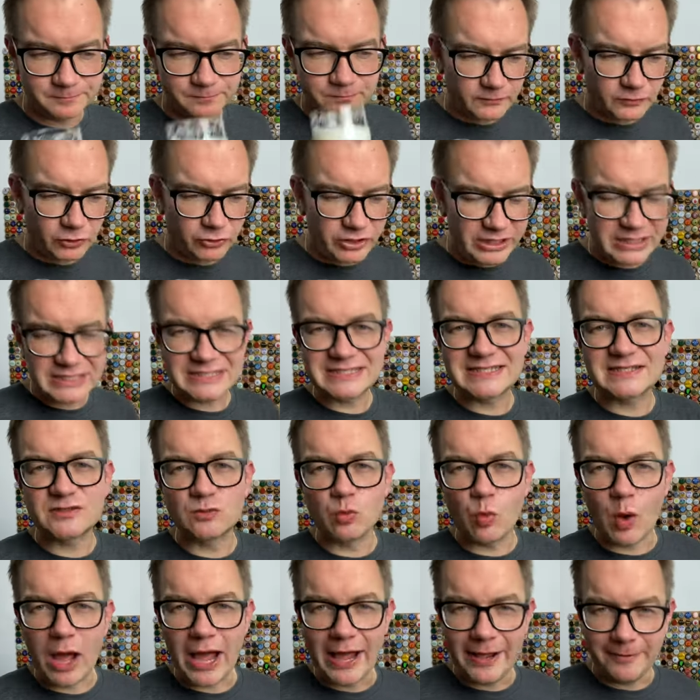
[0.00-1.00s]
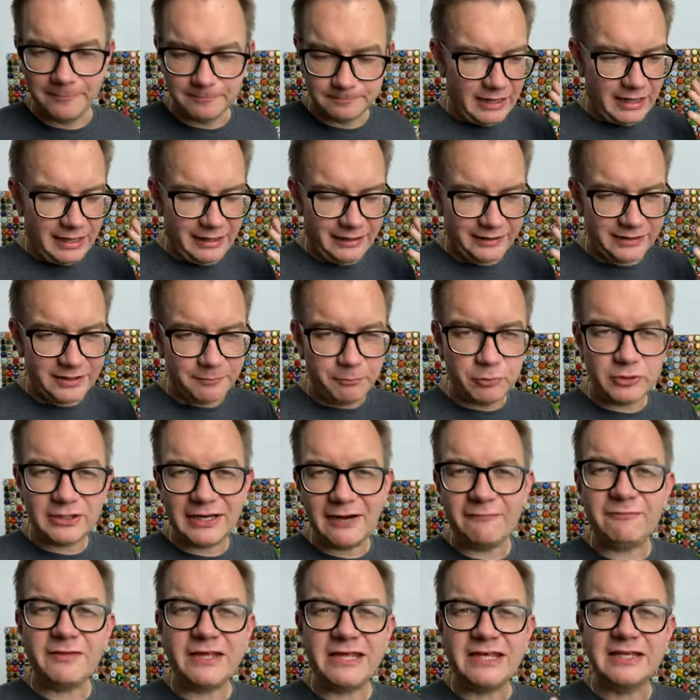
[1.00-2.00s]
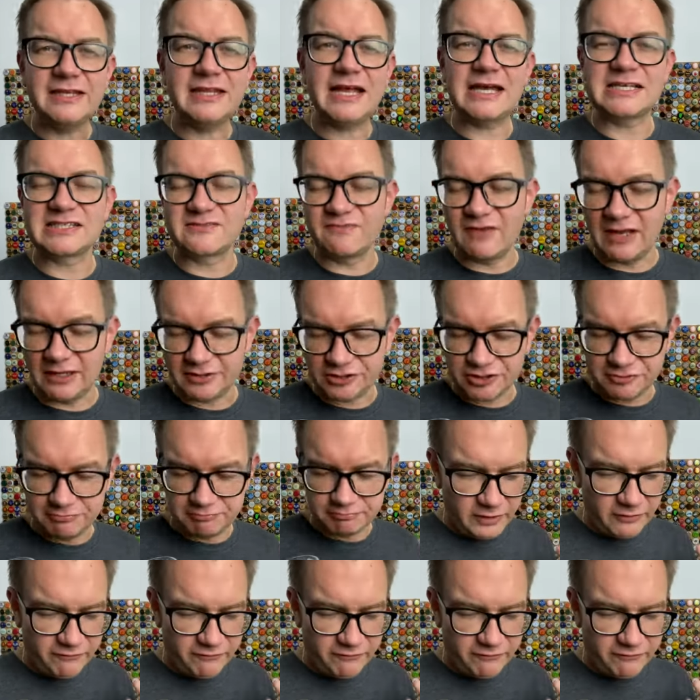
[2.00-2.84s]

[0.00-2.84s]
To nie jest złe, ale nie potrafię ich nazwać.